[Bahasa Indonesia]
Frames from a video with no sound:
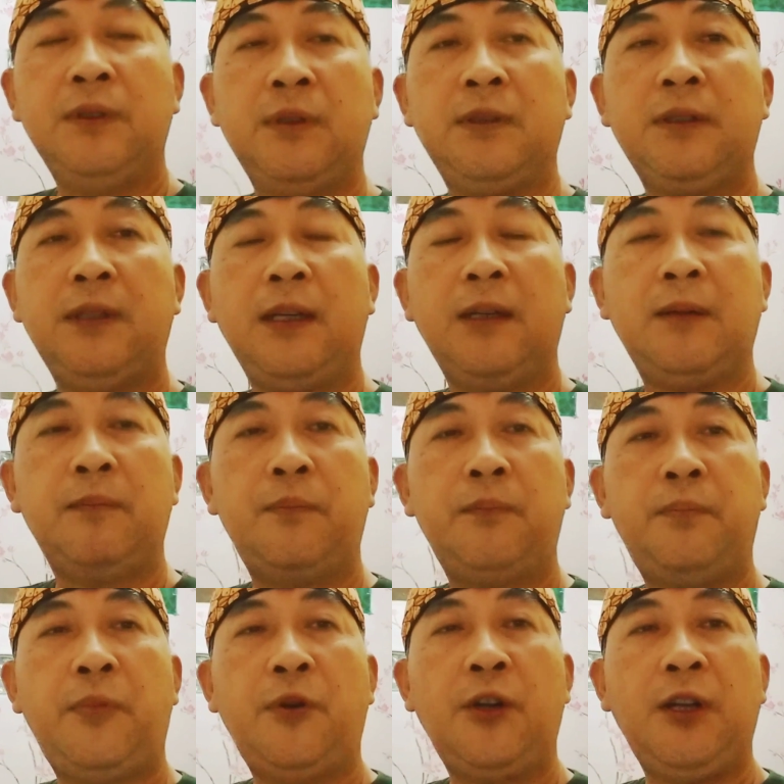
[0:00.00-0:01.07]
dan
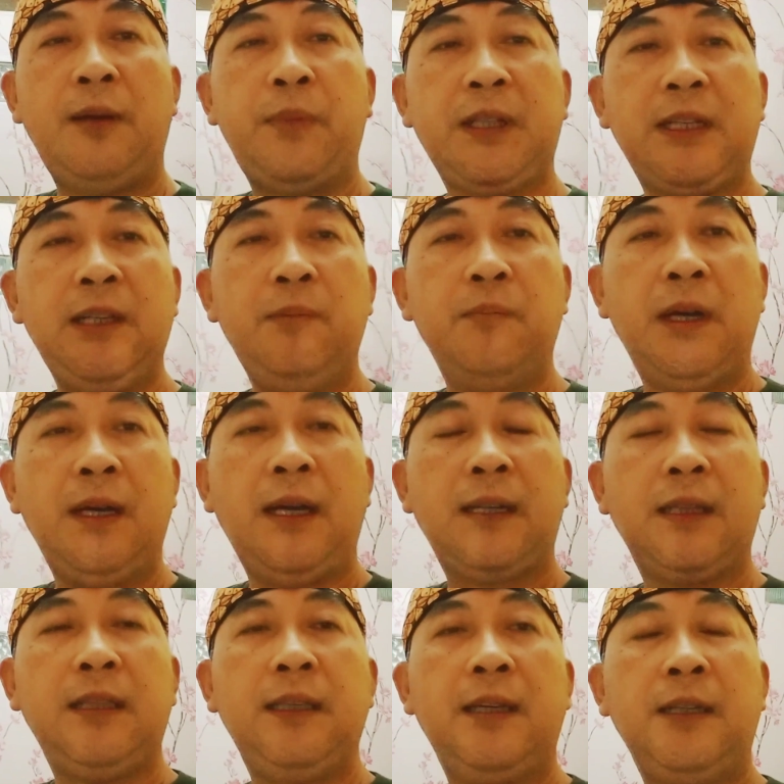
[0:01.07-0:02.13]
pola 45
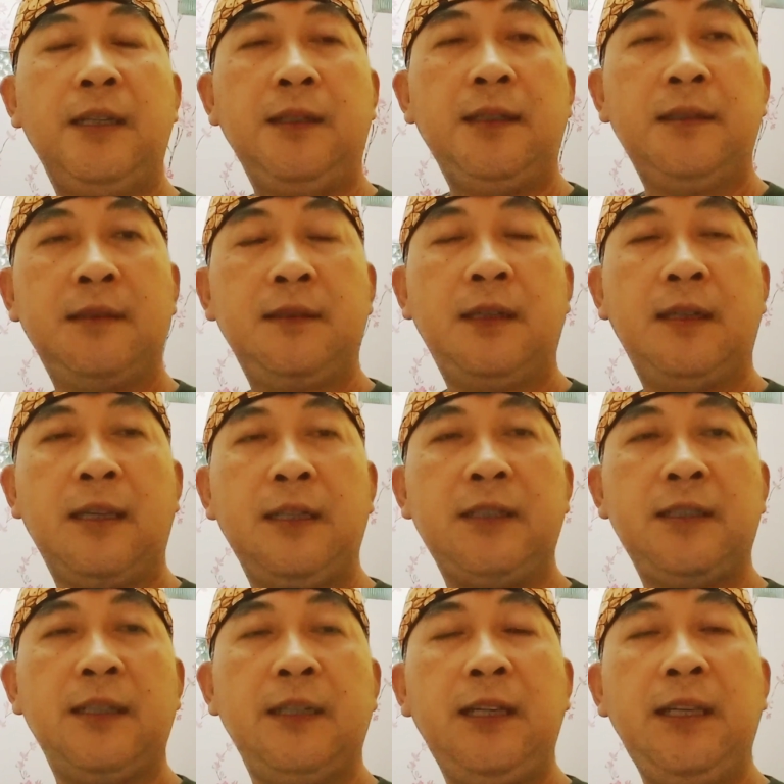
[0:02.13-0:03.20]
artinya hari
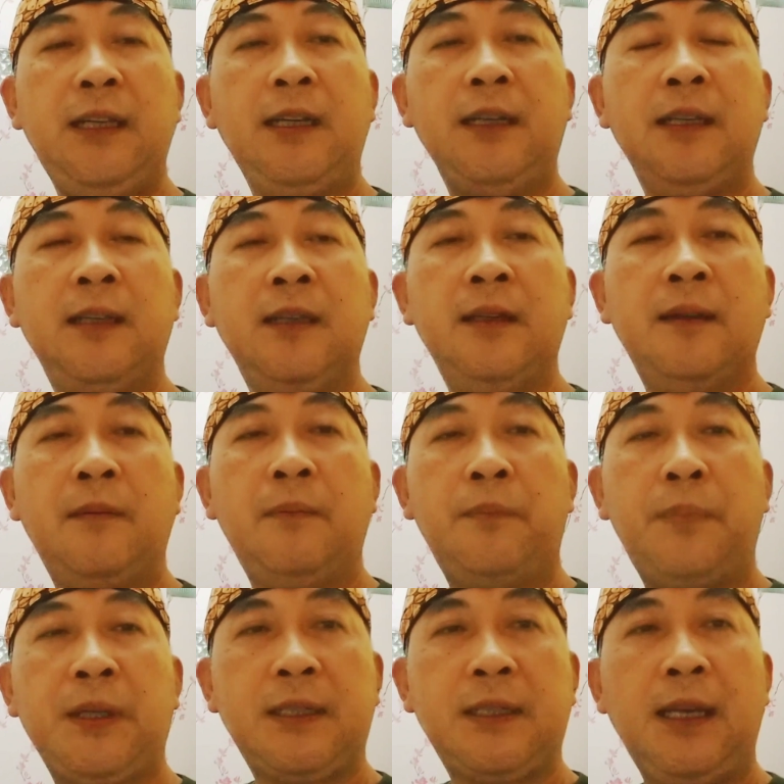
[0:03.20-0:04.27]
Senin
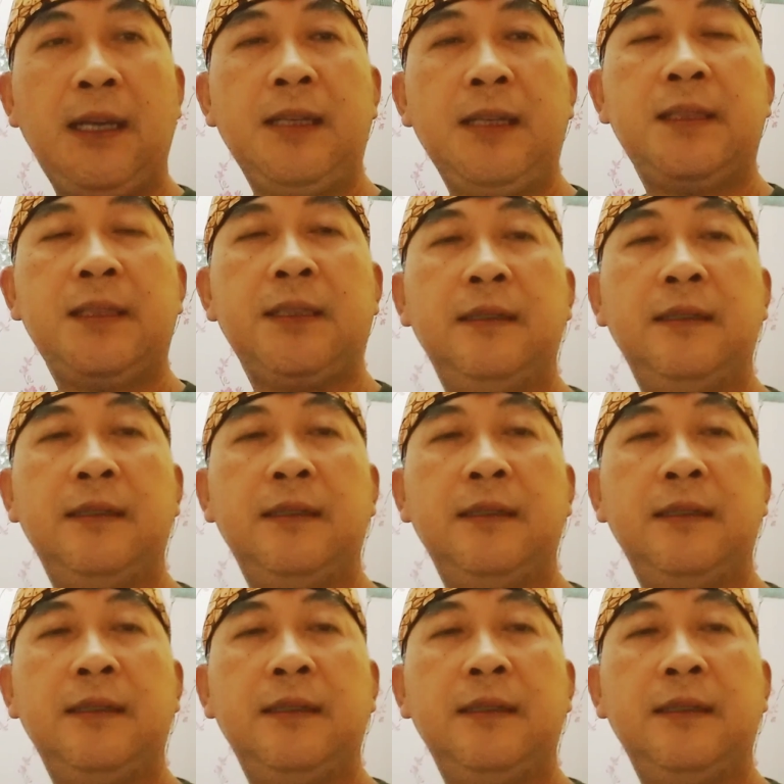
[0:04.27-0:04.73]
4 kelas